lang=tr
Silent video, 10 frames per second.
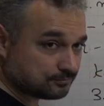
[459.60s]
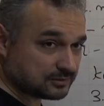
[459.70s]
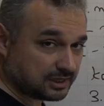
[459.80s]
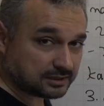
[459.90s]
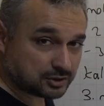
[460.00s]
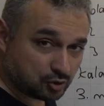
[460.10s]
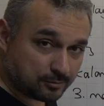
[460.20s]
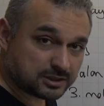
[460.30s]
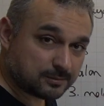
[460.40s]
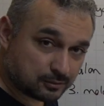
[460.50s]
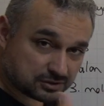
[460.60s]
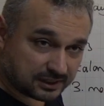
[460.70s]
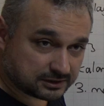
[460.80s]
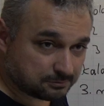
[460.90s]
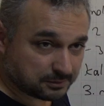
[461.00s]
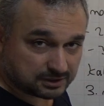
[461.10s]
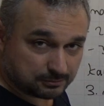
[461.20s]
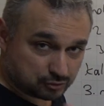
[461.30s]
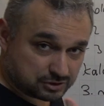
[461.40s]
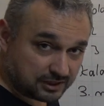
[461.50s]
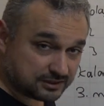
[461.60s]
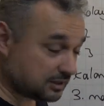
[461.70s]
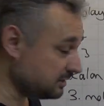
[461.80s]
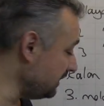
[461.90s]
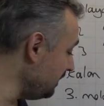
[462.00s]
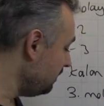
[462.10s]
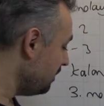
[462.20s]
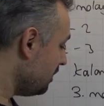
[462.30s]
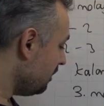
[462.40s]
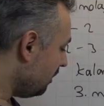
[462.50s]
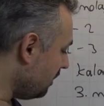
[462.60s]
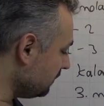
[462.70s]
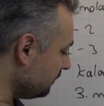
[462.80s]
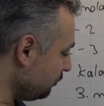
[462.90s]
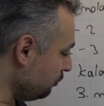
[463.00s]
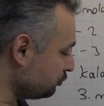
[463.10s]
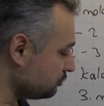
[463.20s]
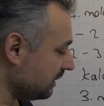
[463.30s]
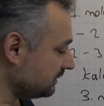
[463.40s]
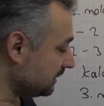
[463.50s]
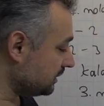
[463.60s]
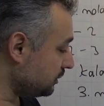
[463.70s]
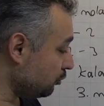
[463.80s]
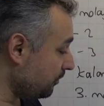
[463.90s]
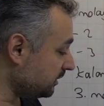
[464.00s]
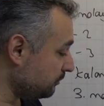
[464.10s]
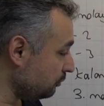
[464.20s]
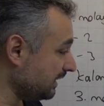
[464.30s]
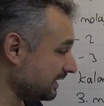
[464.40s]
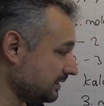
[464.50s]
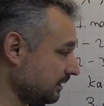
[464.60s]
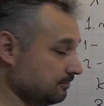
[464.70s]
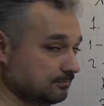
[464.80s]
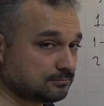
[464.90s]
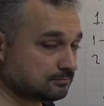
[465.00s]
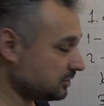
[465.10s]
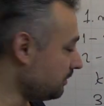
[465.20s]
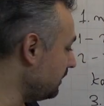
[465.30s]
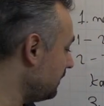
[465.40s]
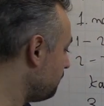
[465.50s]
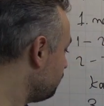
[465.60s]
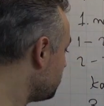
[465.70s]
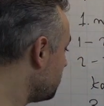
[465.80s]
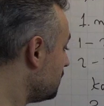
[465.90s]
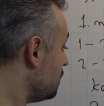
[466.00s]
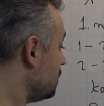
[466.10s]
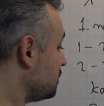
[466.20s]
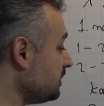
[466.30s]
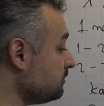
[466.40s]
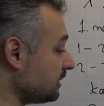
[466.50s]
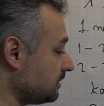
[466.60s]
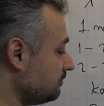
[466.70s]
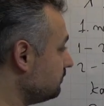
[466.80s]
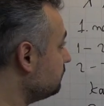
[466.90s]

Yani kilometre bölü saat, metre bölü saniye değil. 6 bölü 36. Kilometre bölü dakika. Tamam. Şimdi